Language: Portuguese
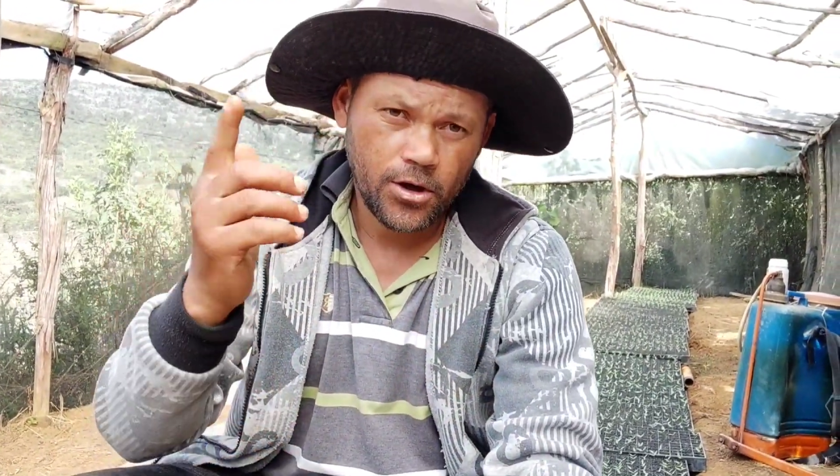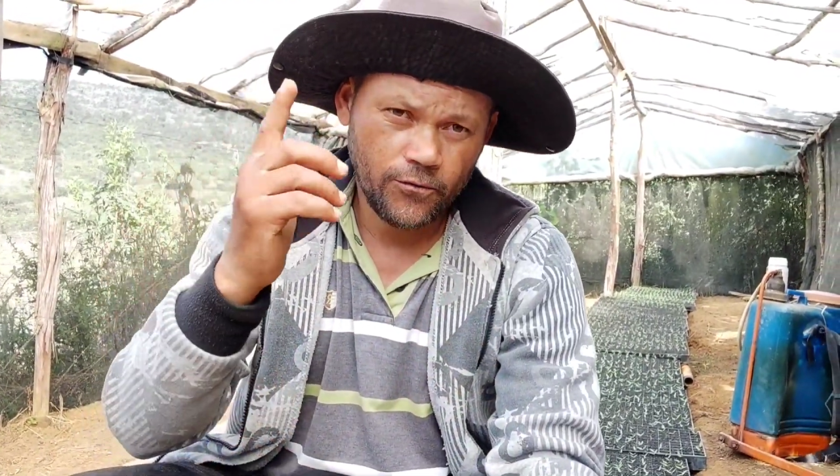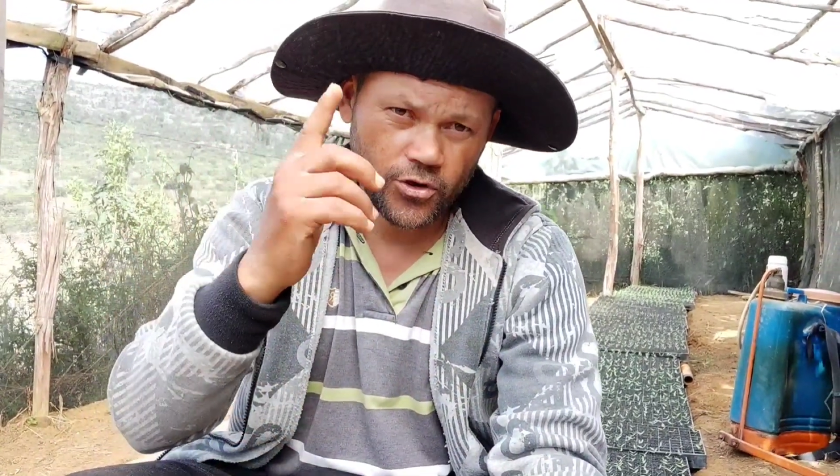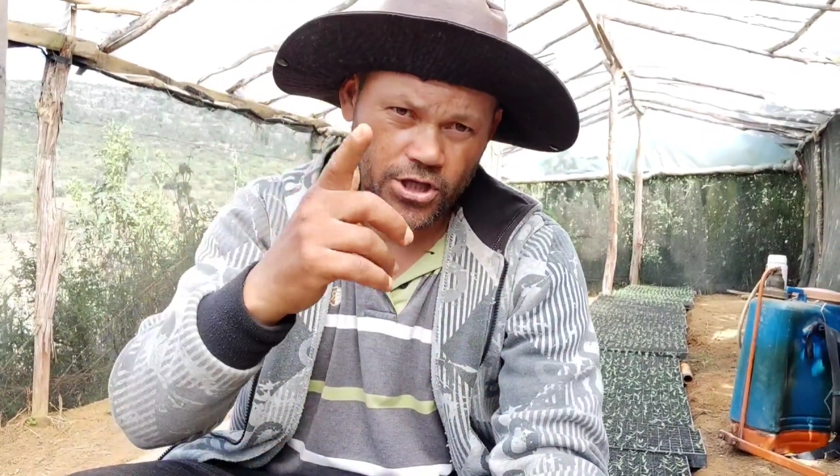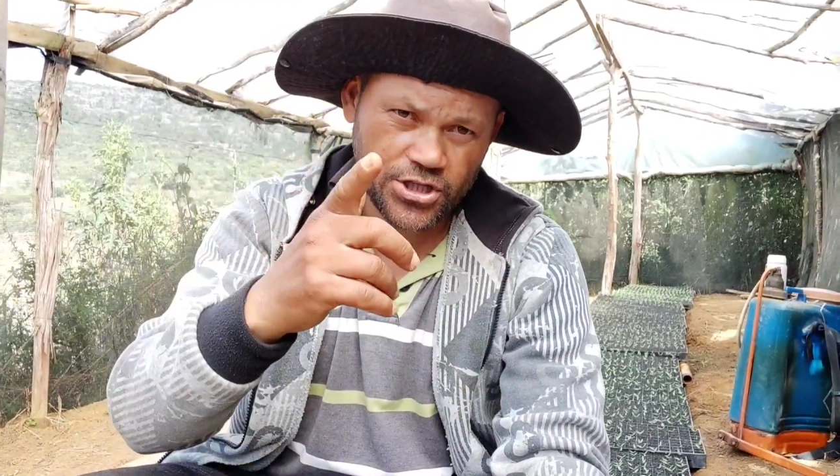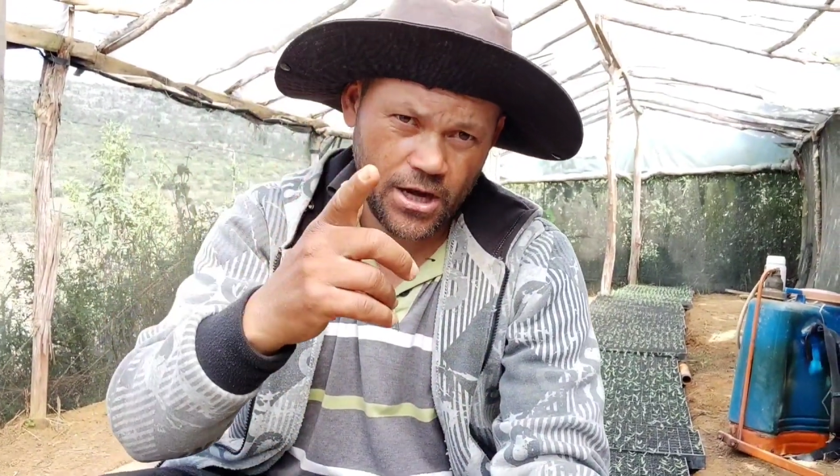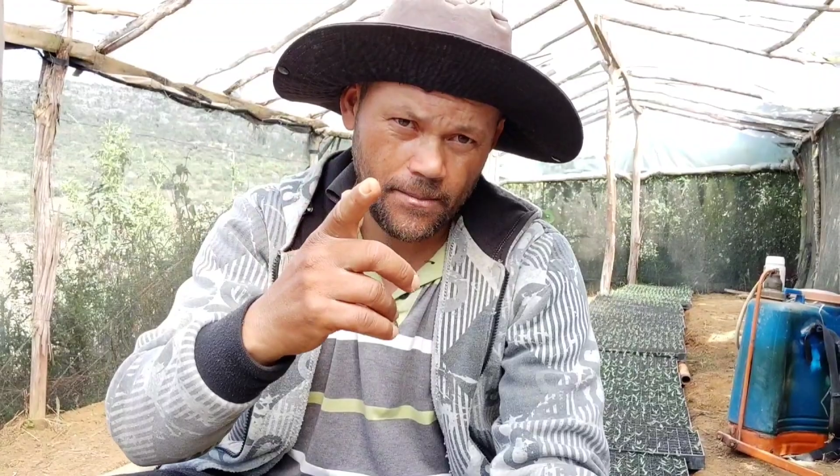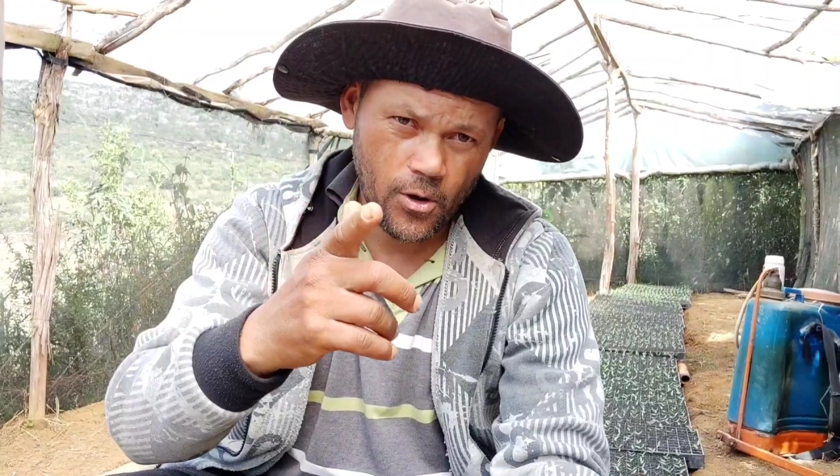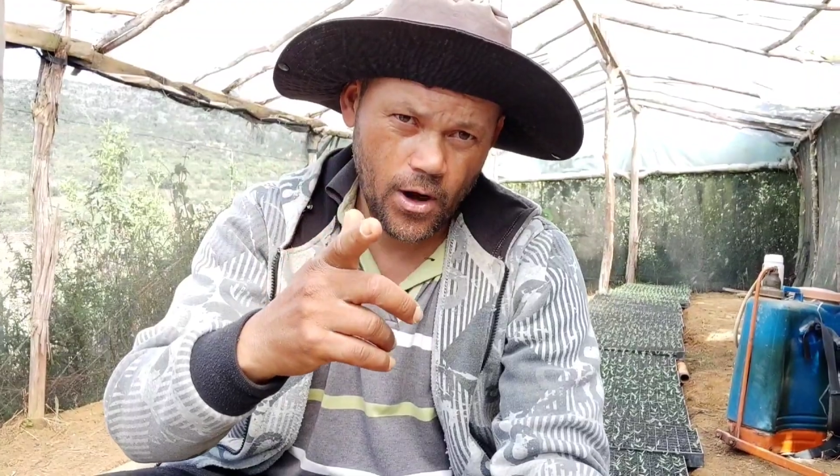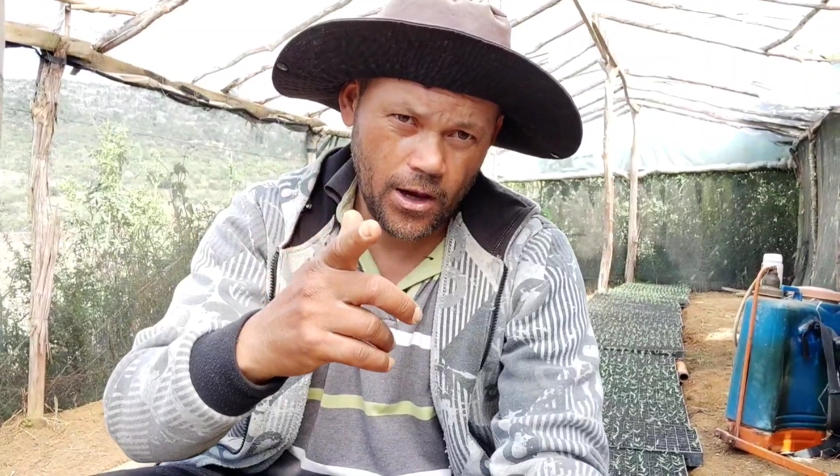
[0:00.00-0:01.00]
eu vou
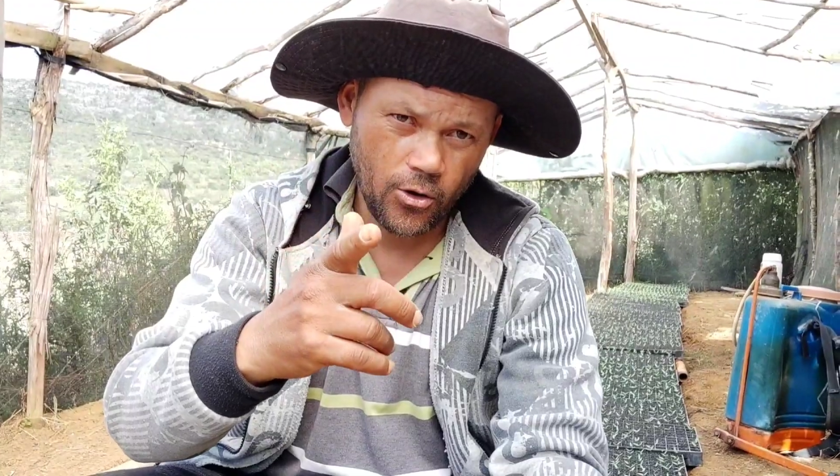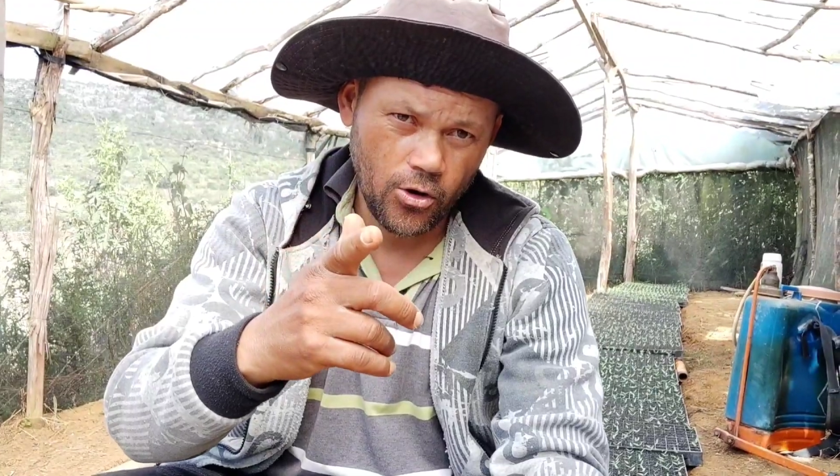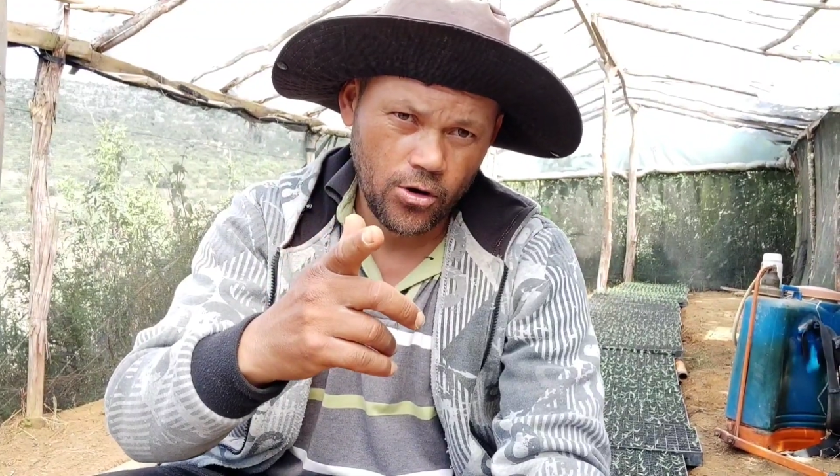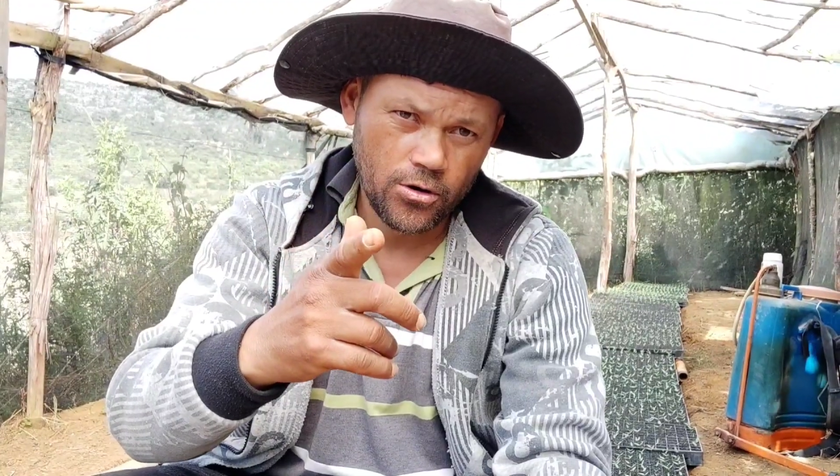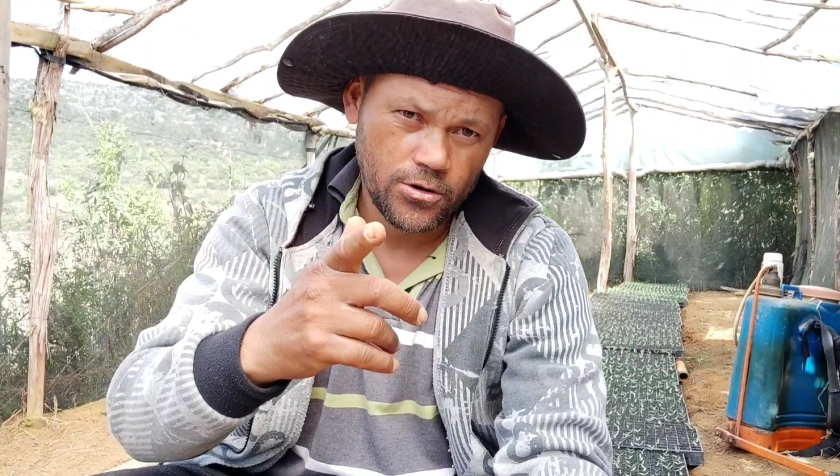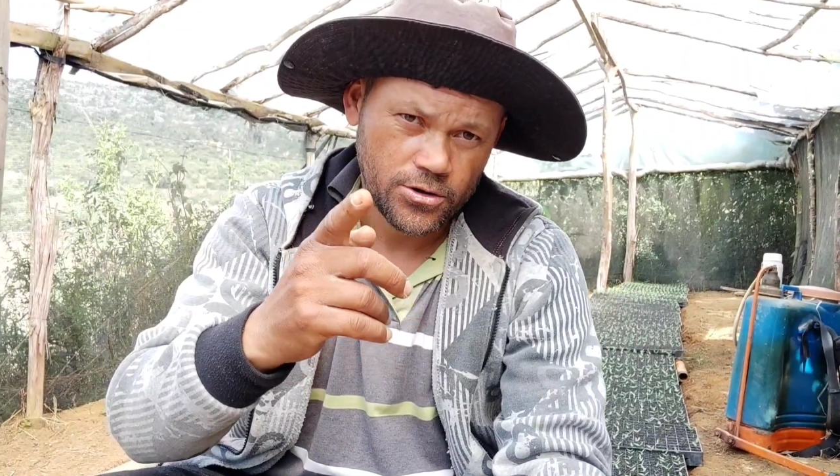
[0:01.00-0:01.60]
deixar meu alô